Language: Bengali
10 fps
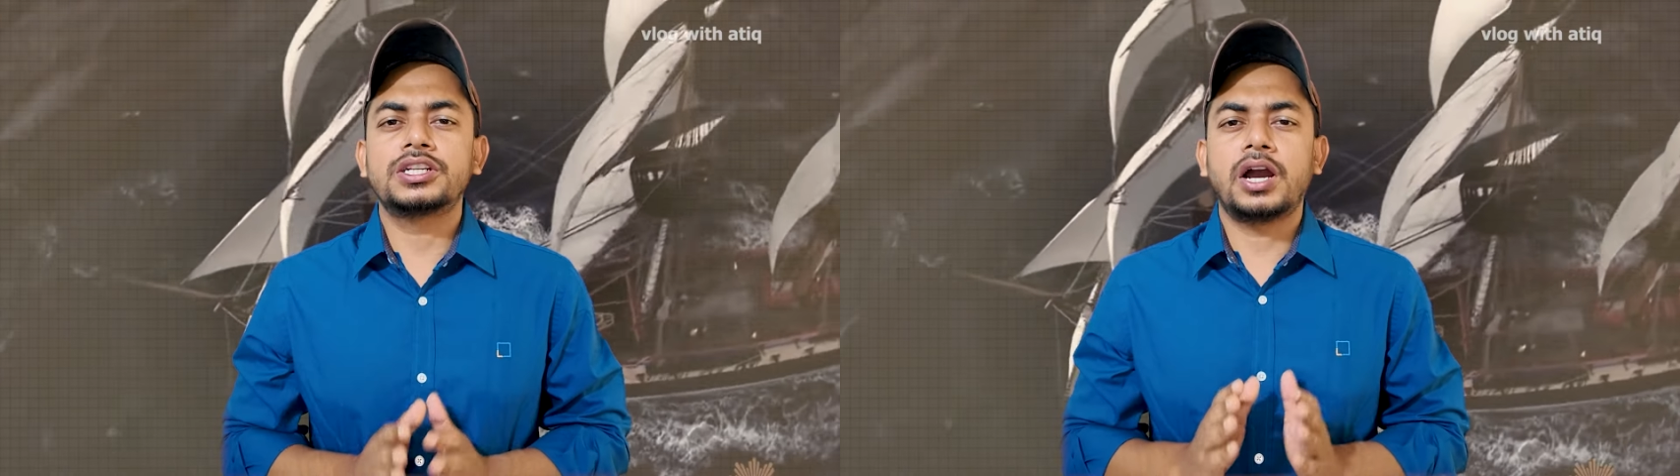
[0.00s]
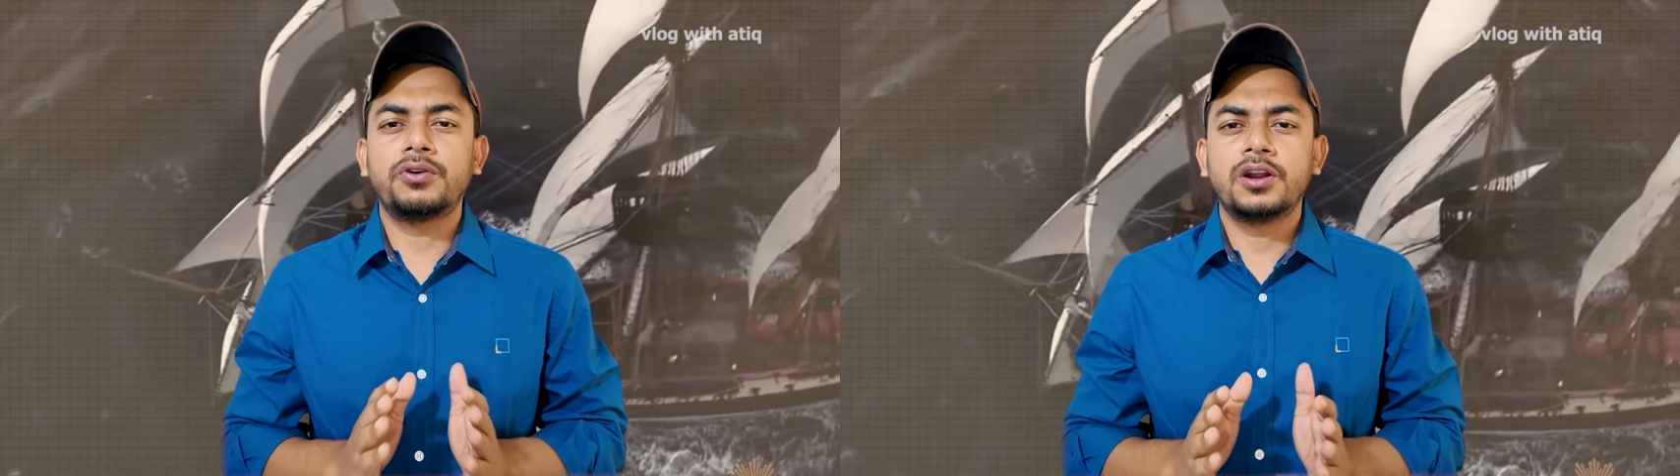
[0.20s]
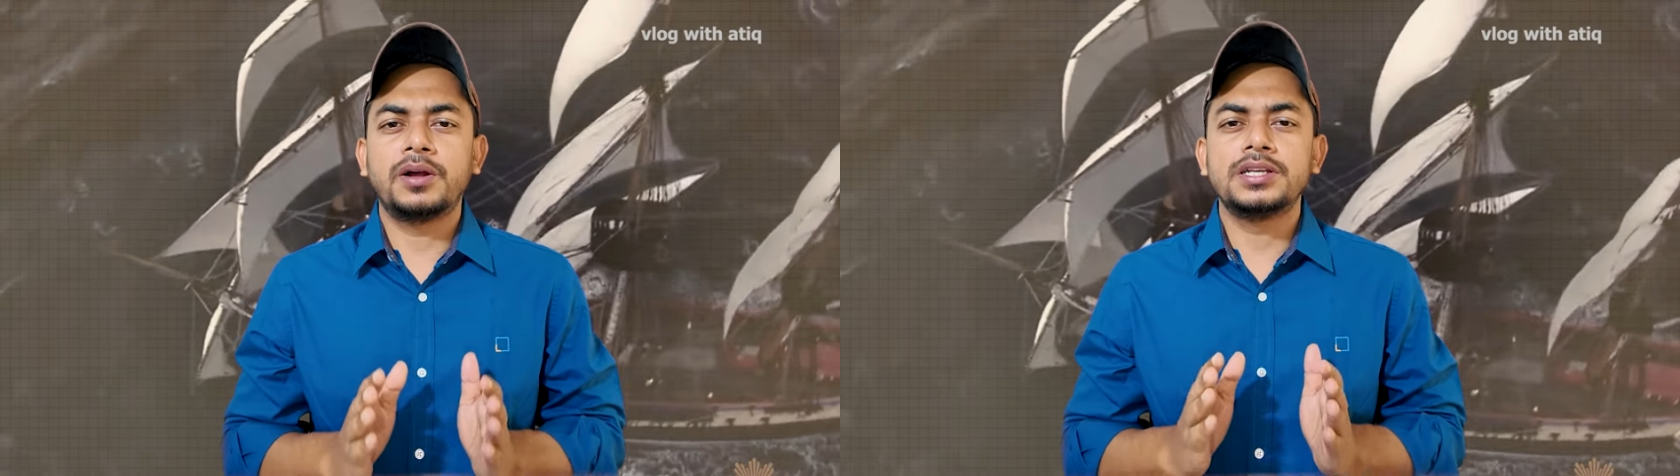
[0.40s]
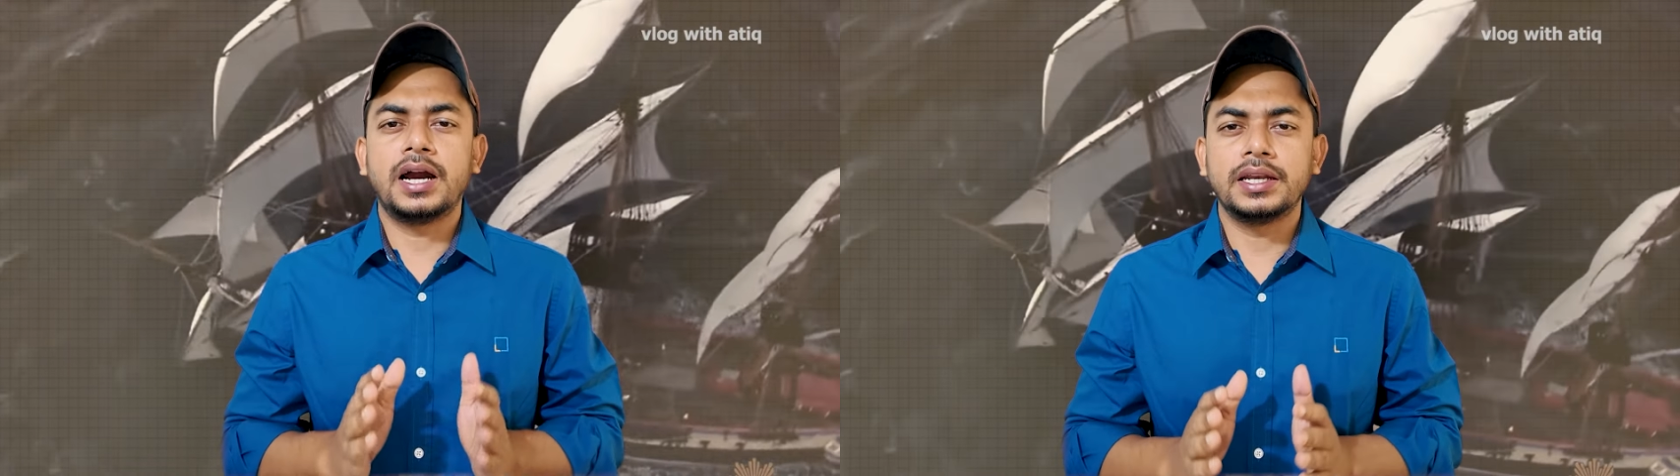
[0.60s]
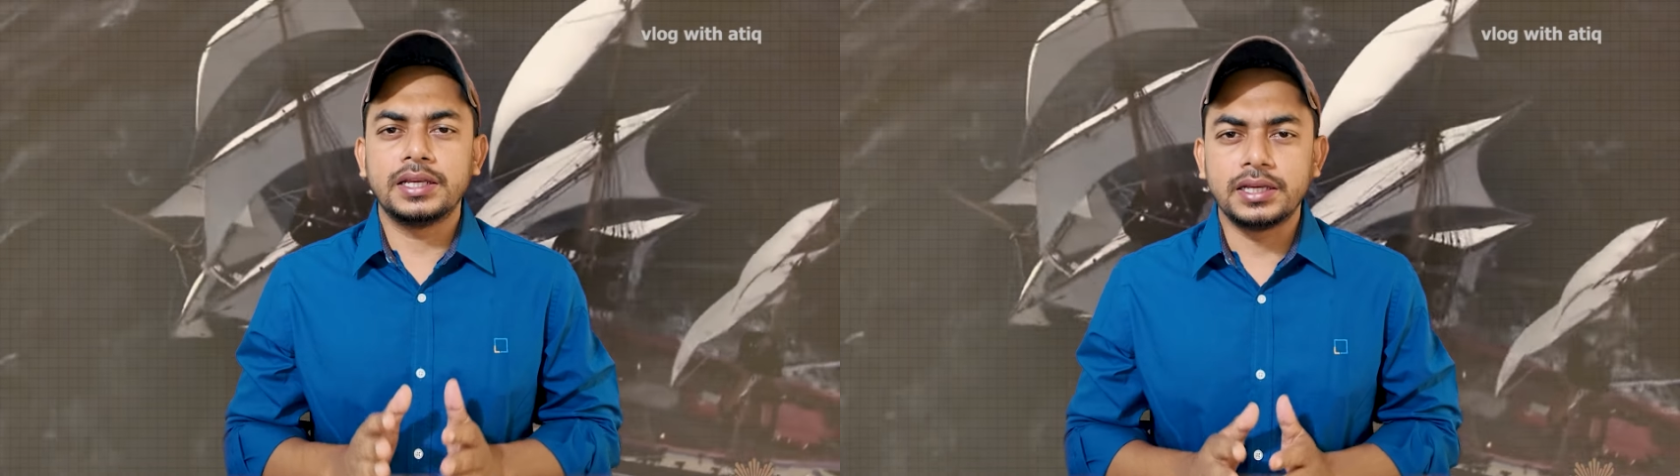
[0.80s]
সাগরের মাঝে
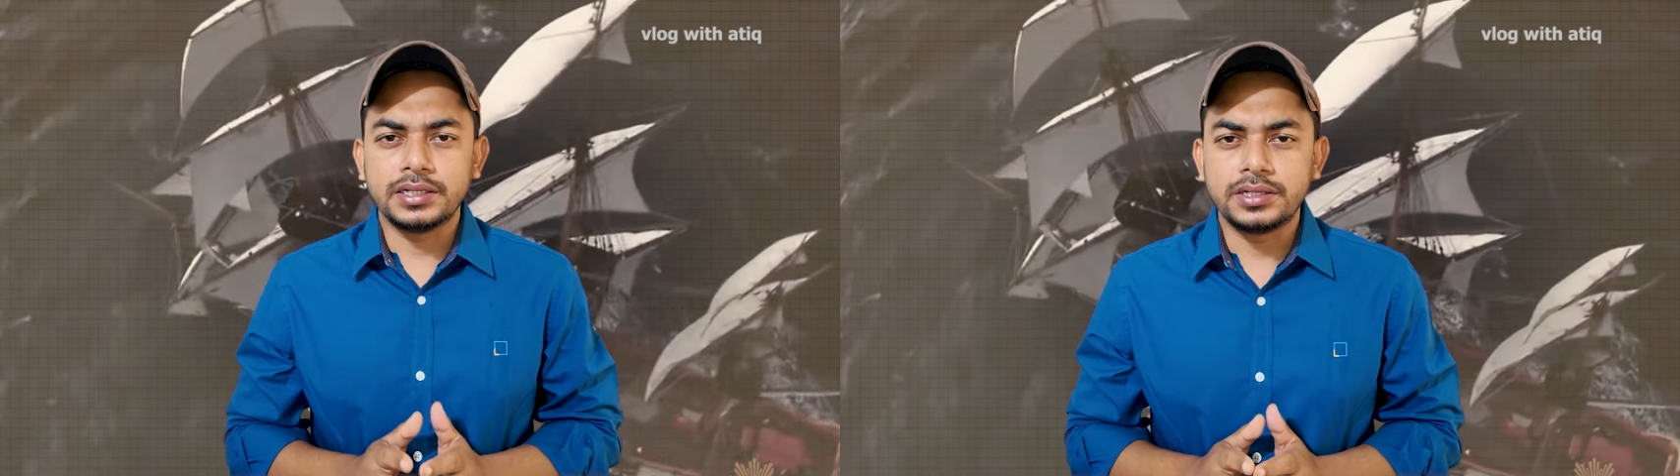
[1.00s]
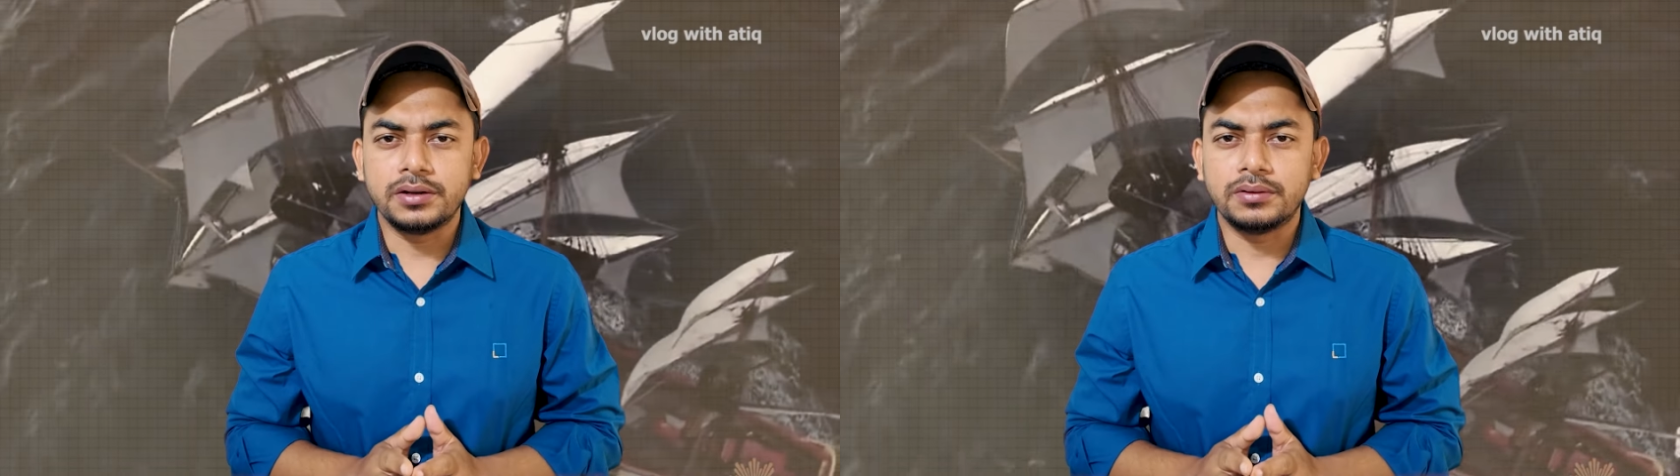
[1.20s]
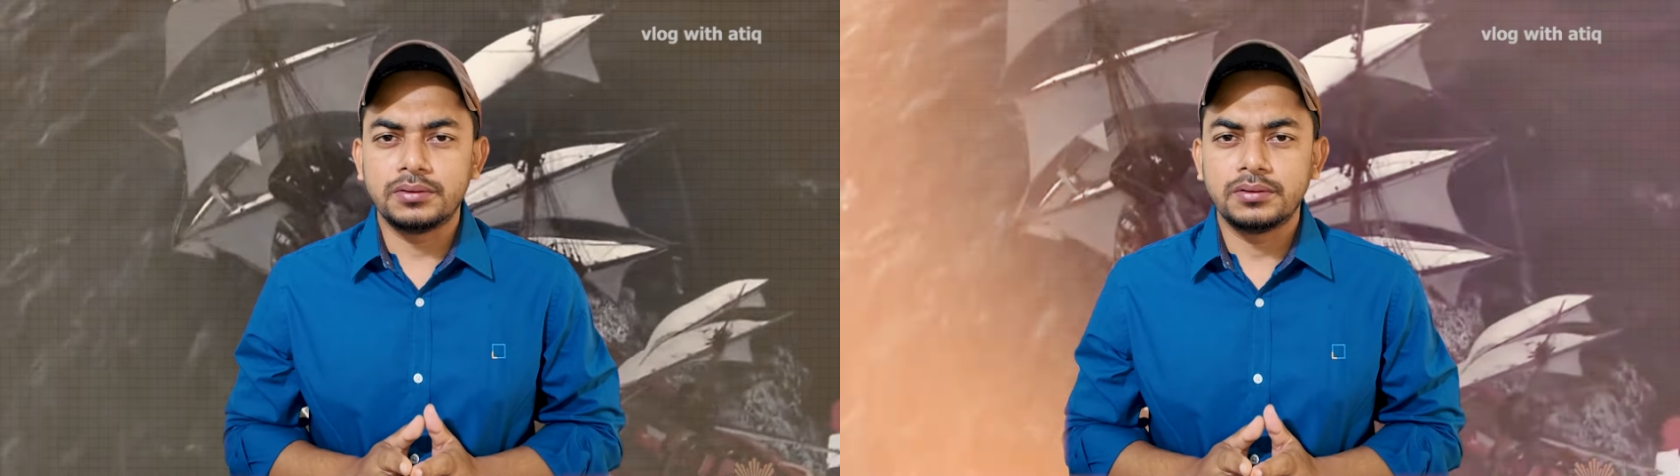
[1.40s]
হারিয়ে গিয়েছিল